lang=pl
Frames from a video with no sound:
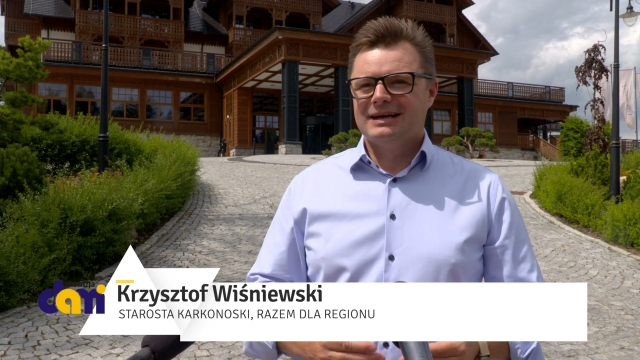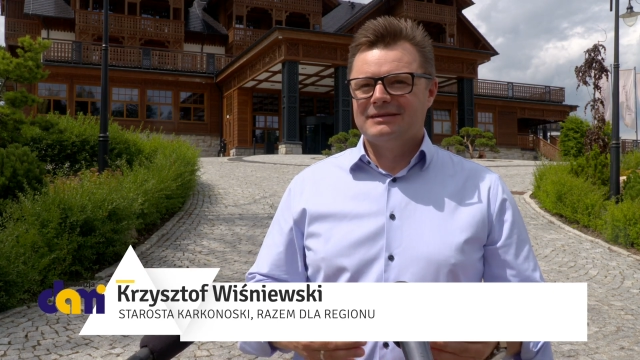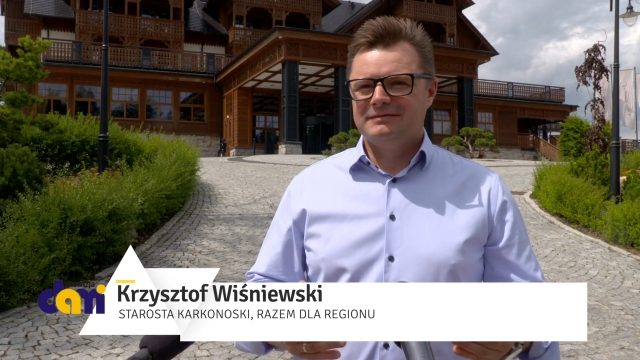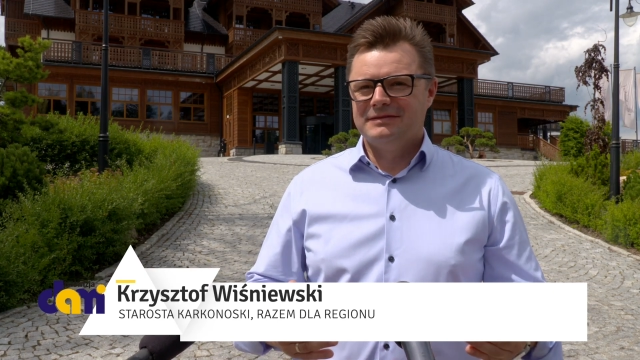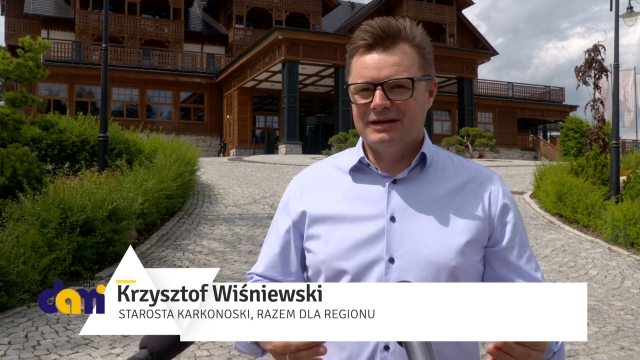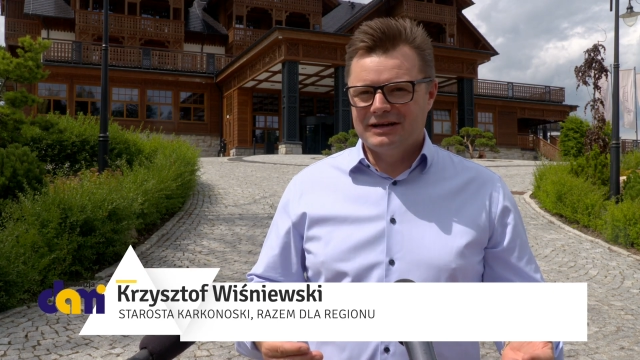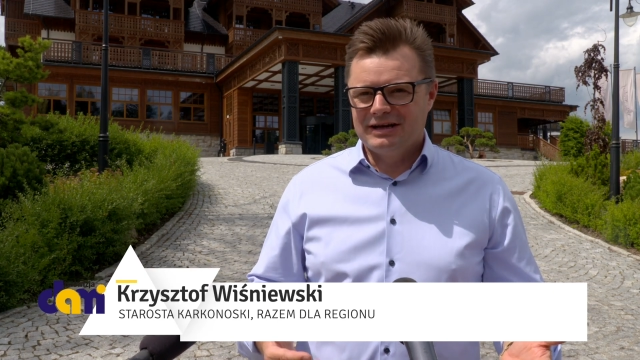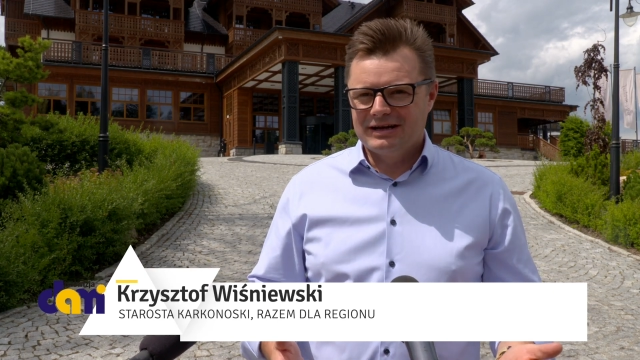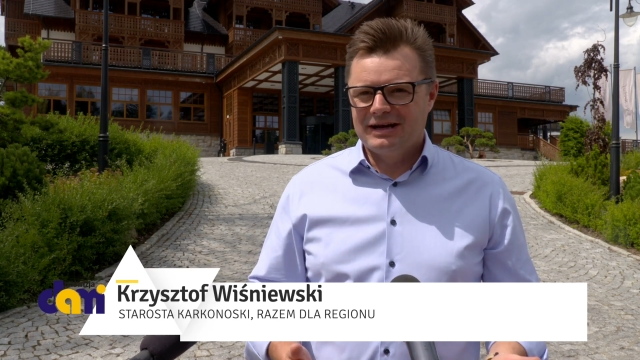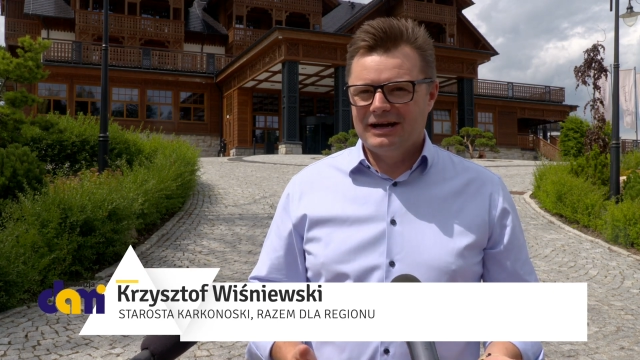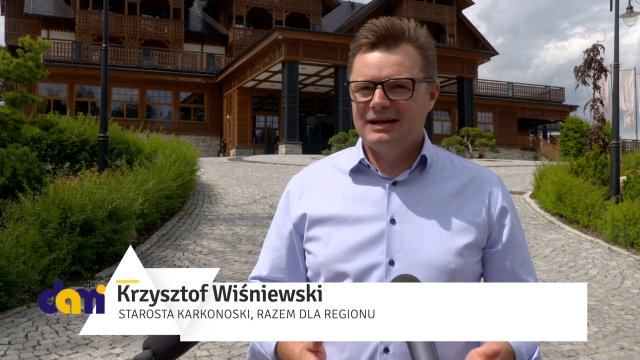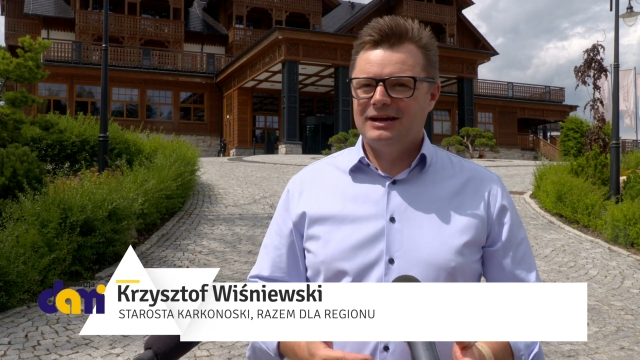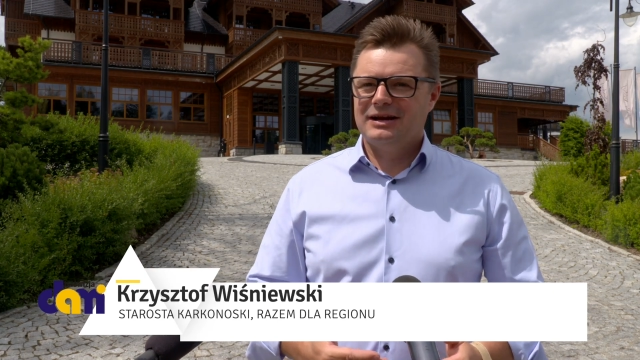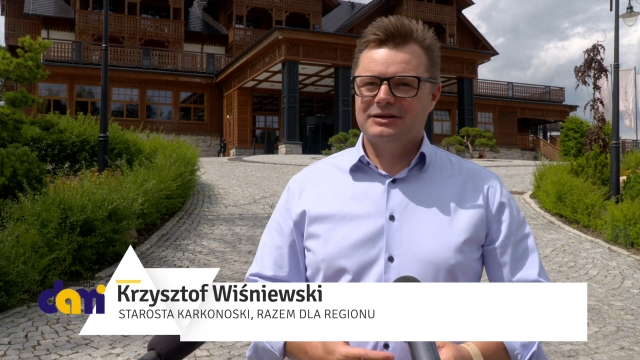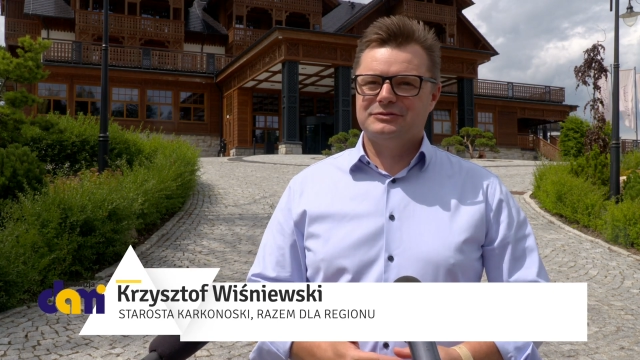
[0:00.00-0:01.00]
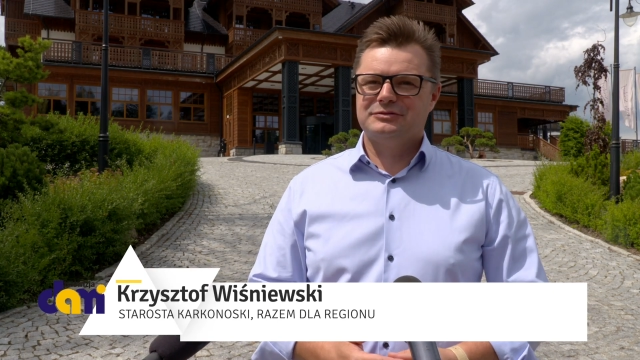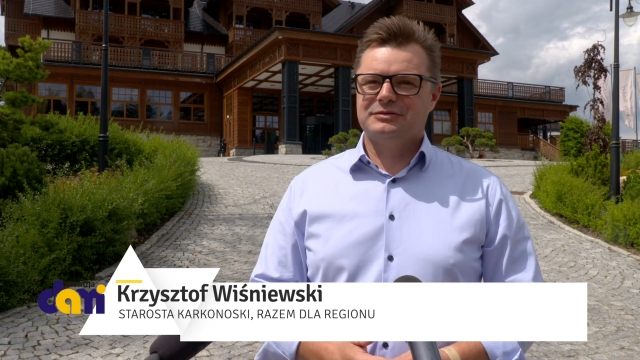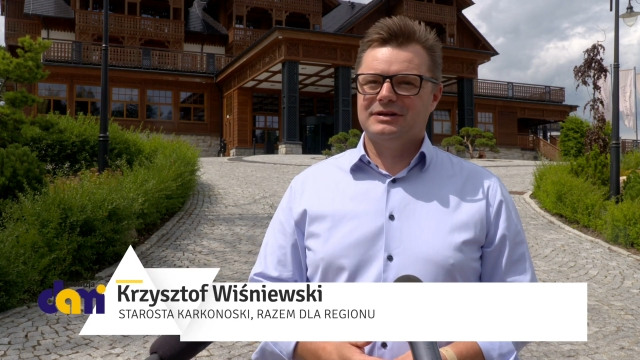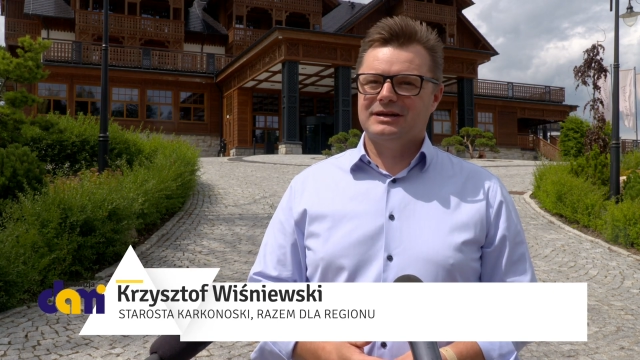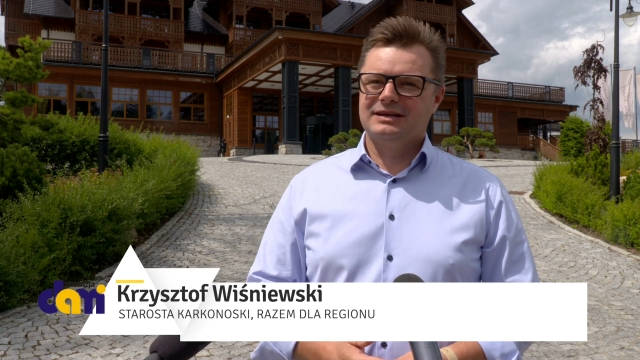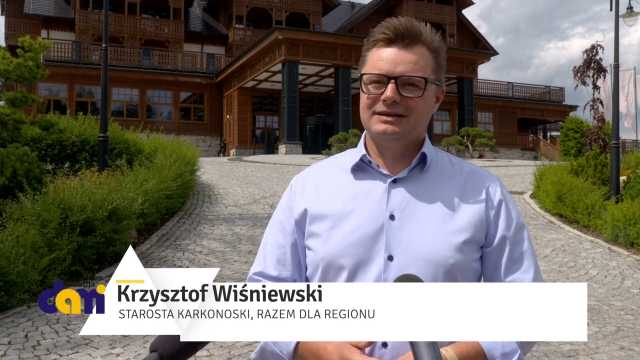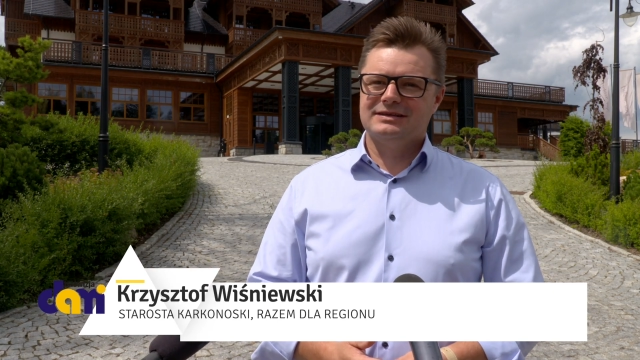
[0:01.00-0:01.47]
Wielka Gala,
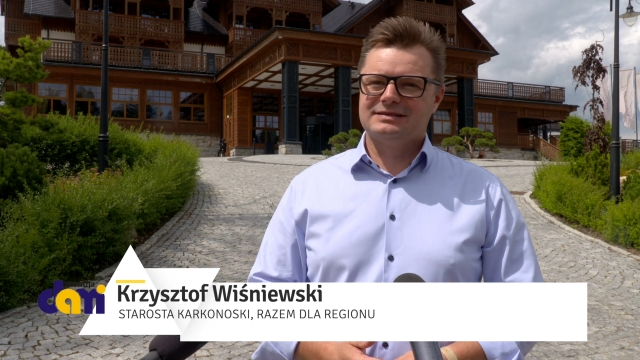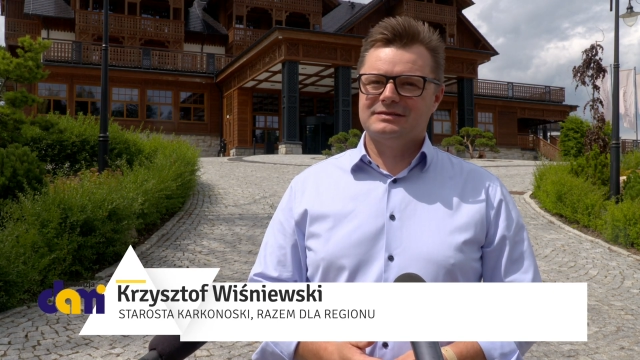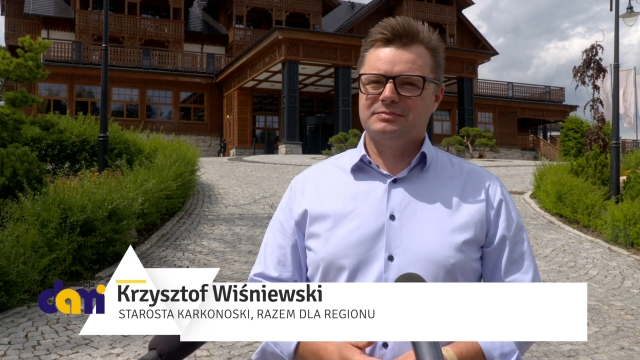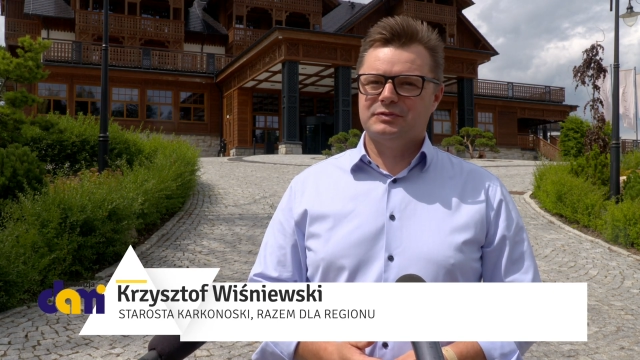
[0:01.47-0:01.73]
która jest